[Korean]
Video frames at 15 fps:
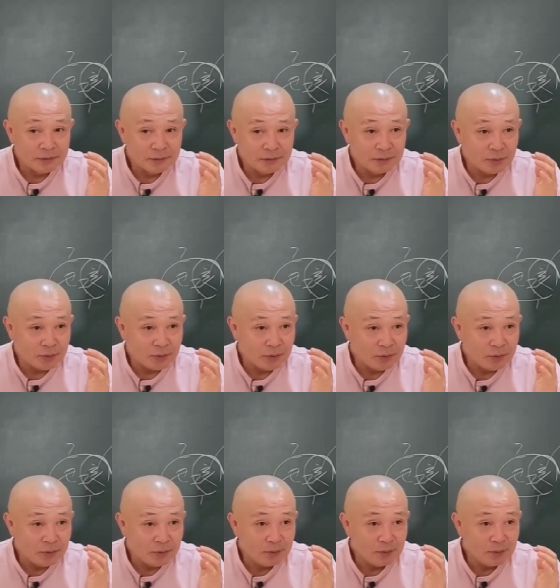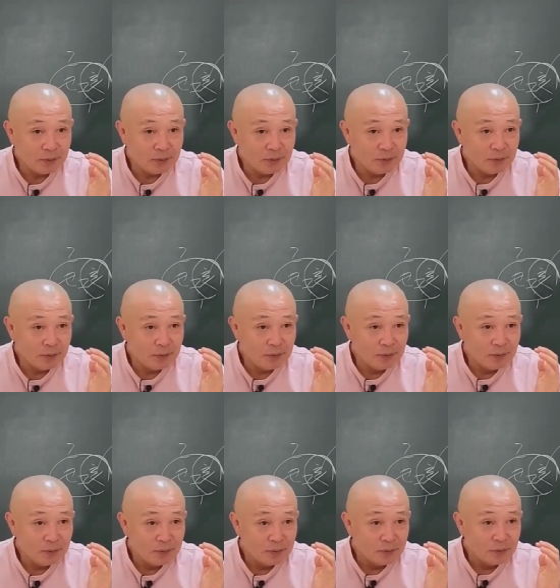그죠? 어.
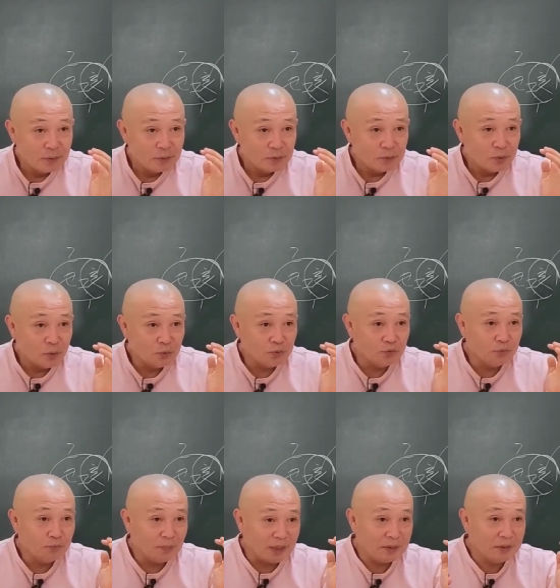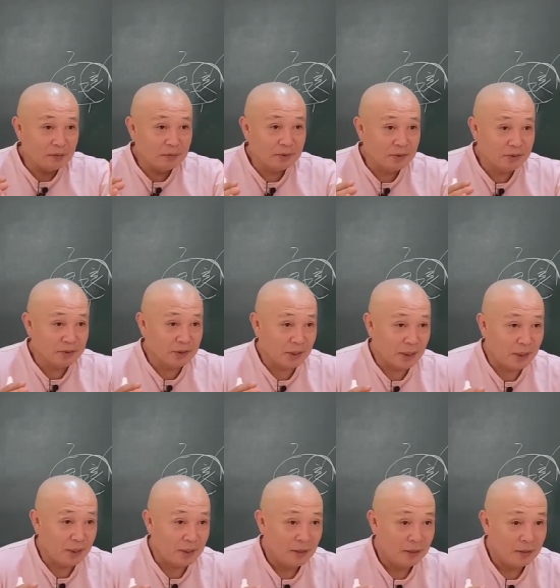초죽음 만들어버린
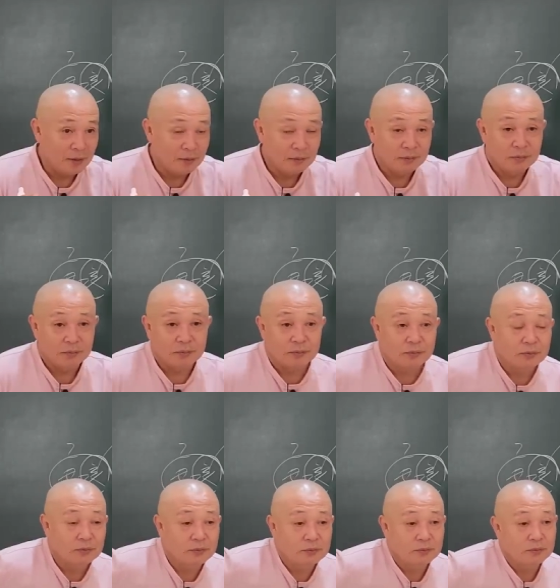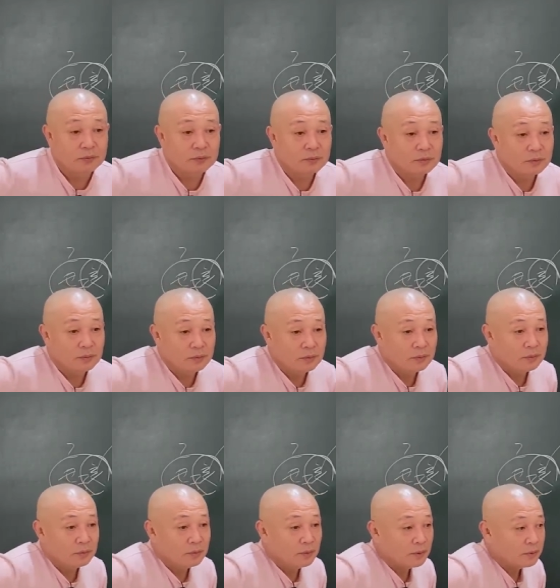거잖아. 음, 그런 식으로
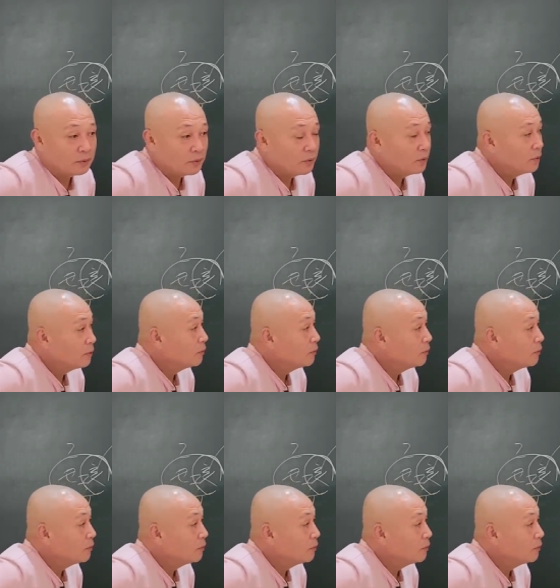이해를 하시라.